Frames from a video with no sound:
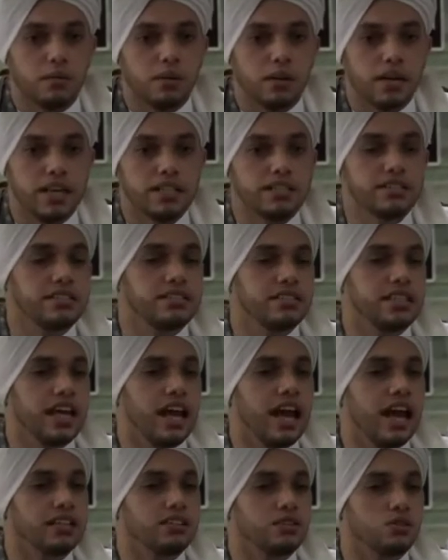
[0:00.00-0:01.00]

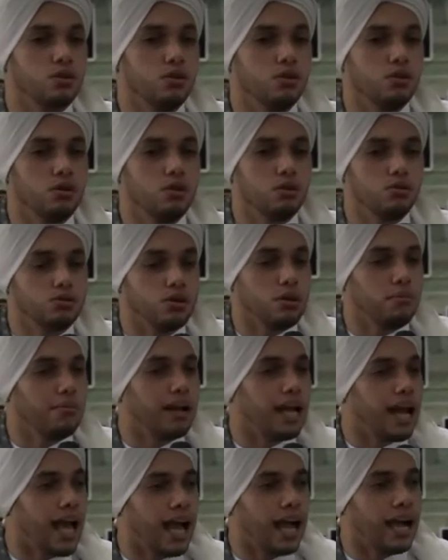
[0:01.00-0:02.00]
ijtihadku untuk
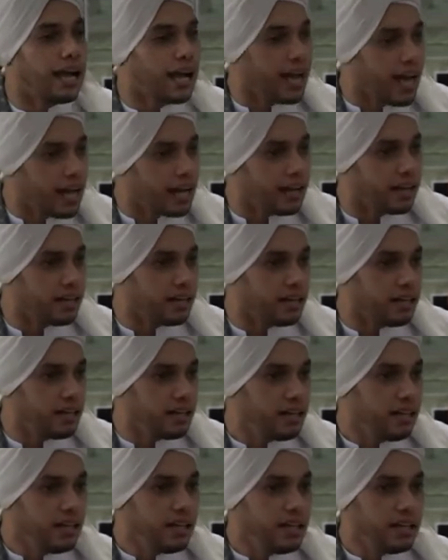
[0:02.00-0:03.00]
melanggar
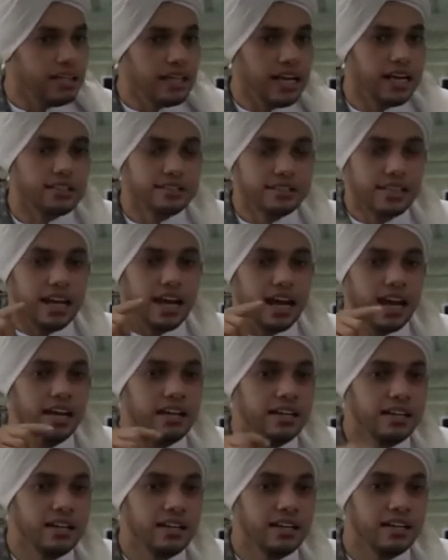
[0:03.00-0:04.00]
yang telah
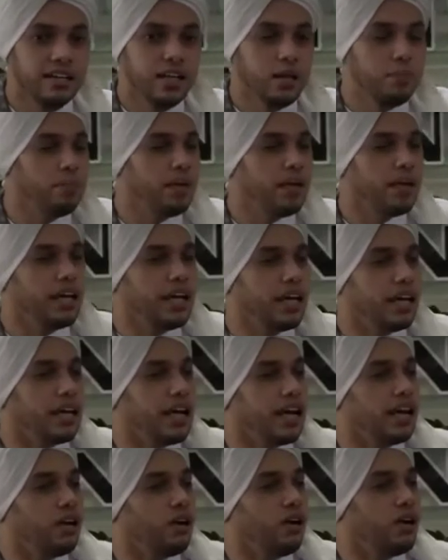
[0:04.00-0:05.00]

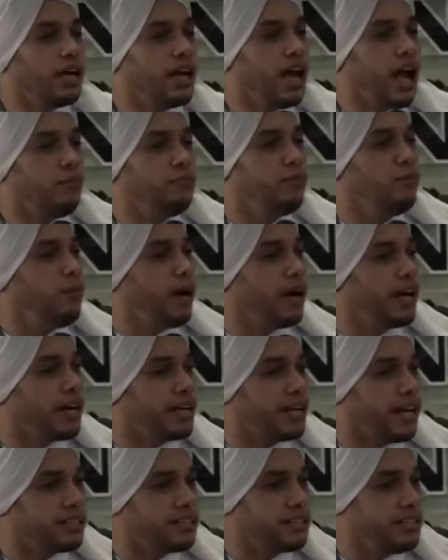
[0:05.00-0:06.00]
dipikirkan oleh Abu Bakar
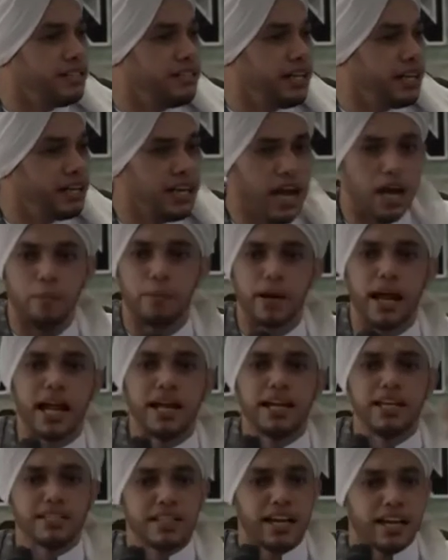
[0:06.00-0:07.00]
As-Siddiq. Gak
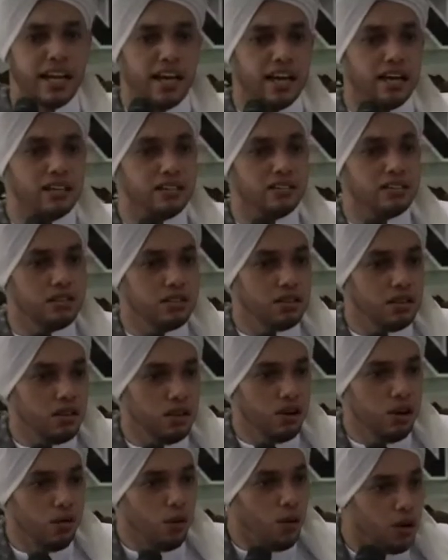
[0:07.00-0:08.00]
berani saya.
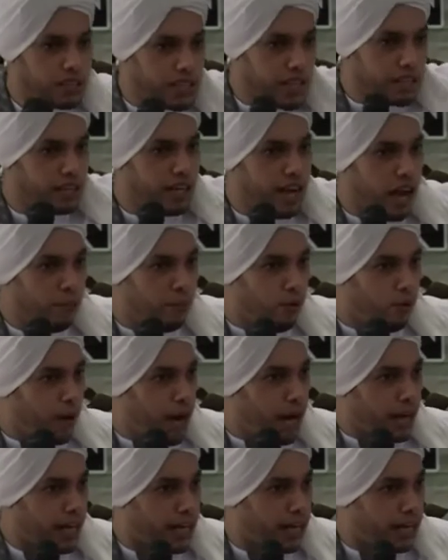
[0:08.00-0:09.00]
Wong Sayyidina Abu
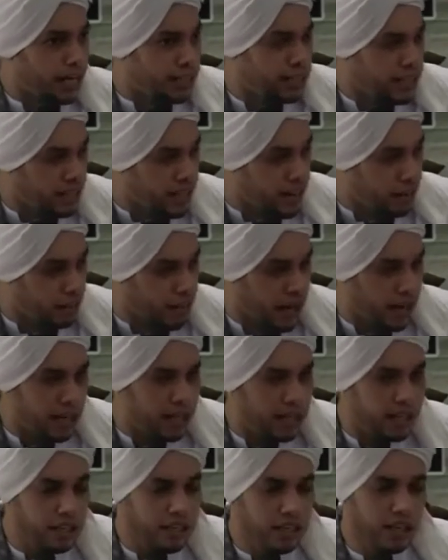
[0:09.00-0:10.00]
Bakar aja gak
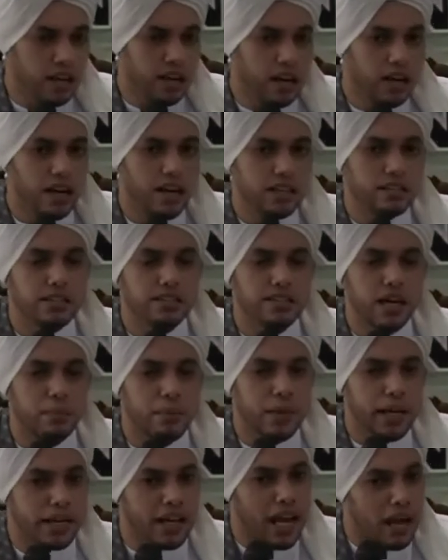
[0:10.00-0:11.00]
berani. Lah
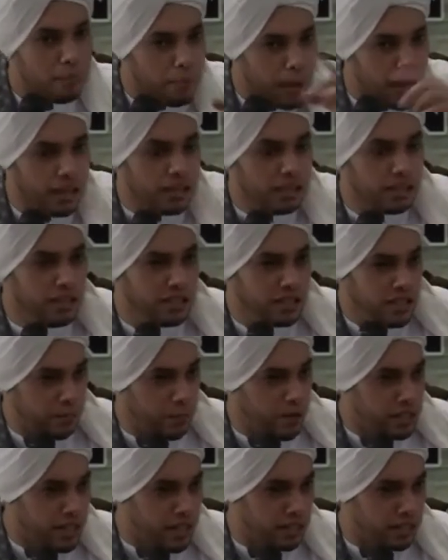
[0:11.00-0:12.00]
tetapi kenapa?
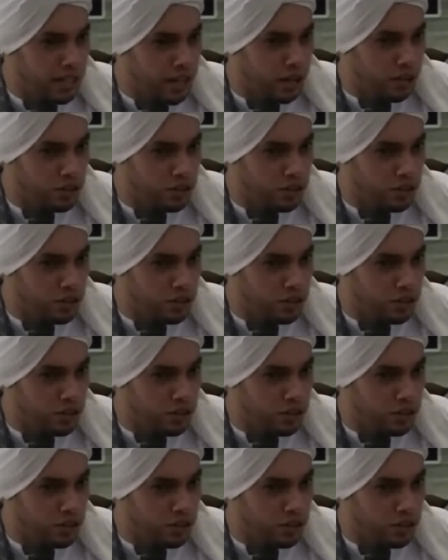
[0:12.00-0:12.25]
Dijawab oleh Sayyidina